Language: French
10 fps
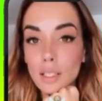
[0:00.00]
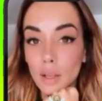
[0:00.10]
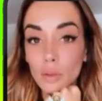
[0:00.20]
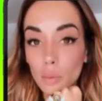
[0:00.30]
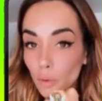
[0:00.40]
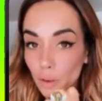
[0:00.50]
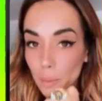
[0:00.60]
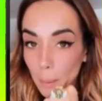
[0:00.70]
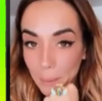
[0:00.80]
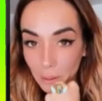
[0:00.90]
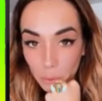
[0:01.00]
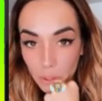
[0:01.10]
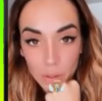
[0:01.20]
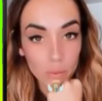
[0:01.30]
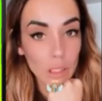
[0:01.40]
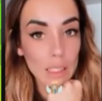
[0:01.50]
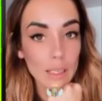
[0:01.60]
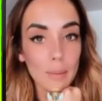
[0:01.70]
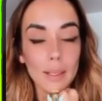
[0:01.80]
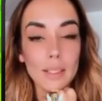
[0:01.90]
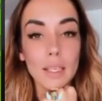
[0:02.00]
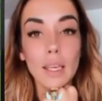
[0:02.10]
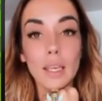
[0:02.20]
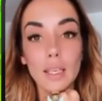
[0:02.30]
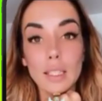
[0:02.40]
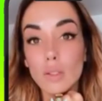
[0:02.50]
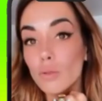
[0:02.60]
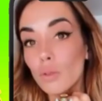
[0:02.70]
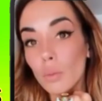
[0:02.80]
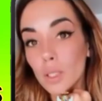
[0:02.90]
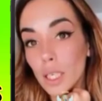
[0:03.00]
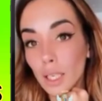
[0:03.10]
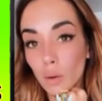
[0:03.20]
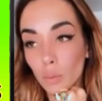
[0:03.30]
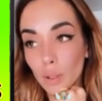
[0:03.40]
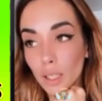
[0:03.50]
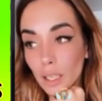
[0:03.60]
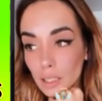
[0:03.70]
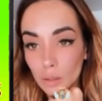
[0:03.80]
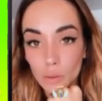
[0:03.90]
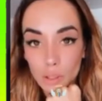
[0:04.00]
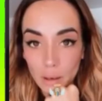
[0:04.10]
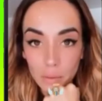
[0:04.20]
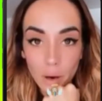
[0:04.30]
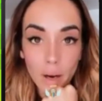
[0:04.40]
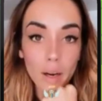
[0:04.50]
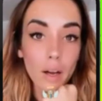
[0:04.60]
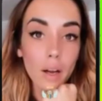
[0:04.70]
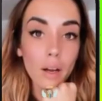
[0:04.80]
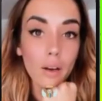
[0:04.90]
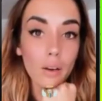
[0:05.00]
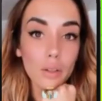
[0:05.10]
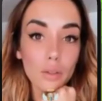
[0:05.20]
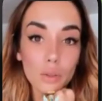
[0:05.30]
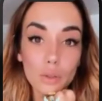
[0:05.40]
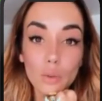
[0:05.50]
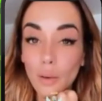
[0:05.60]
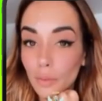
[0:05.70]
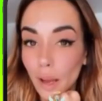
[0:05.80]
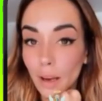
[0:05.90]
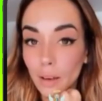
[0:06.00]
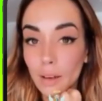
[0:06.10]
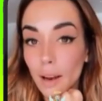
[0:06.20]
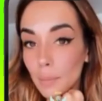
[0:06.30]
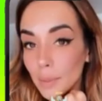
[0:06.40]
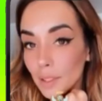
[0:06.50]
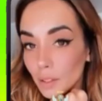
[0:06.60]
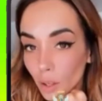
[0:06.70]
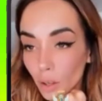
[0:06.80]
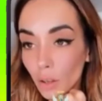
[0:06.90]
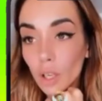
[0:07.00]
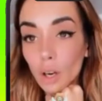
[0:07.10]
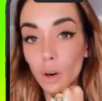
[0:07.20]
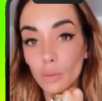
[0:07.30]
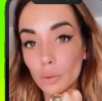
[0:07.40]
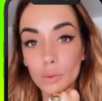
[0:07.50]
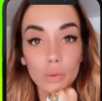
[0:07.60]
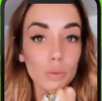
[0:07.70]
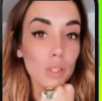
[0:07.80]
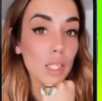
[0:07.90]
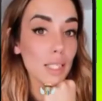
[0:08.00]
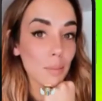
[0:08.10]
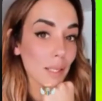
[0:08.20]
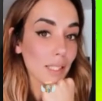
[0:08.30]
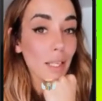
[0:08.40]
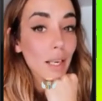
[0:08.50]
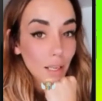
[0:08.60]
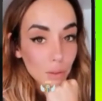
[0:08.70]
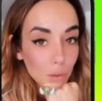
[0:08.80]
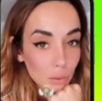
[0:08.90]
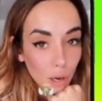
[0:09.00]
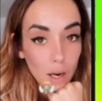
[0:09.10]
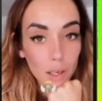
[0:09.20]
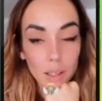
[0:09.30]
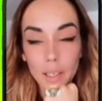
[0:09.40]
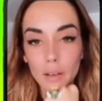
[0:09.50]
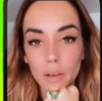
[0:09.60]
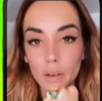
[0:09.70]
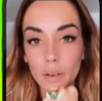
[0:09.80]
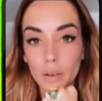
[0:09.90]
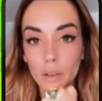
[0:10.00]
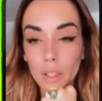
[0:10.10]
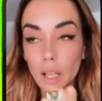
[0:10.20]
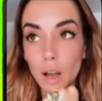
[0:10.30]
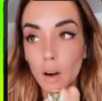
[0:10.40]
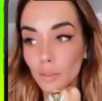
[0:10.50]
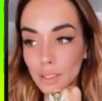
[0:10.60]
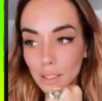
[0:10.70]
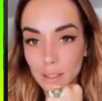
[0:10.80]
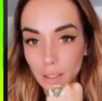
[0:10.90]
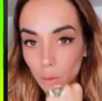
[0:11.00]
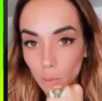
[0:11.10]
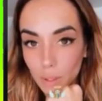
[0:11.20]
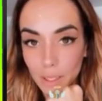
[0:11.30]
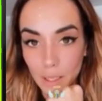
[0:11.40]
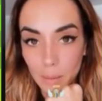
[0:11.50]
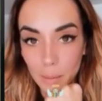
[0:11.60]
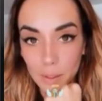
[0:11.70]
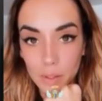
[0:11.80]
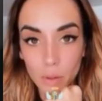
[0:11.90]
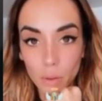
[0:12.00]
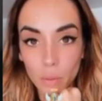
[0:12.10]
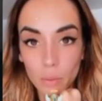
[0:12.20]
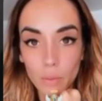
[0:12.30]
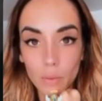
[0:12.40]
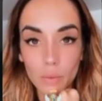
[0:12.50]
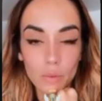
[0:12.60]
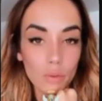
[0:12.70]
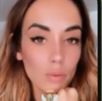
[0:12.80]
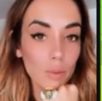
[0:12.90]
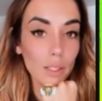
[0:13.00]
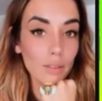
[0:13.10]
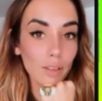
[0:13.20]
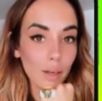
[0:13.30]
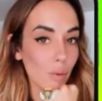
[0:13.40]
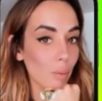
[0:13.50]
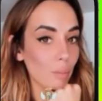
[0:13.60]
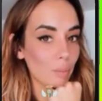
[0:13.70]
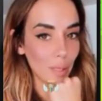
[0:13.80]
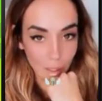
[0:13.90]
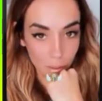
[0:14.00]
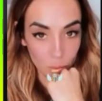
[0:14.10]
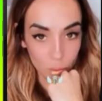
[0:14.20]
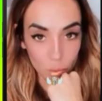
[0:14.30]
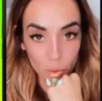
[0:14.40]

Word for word: ça ne me fait pas pardonner tout ce qui s'est passé et c'est justement ça qui est compliqué, c'est de savoir euh, ce que je dois faire là maintenant en fonction de ce qui s'est passé là ce soir et euh, en fait c'est très compliqué parce que je suis vraiment perdue.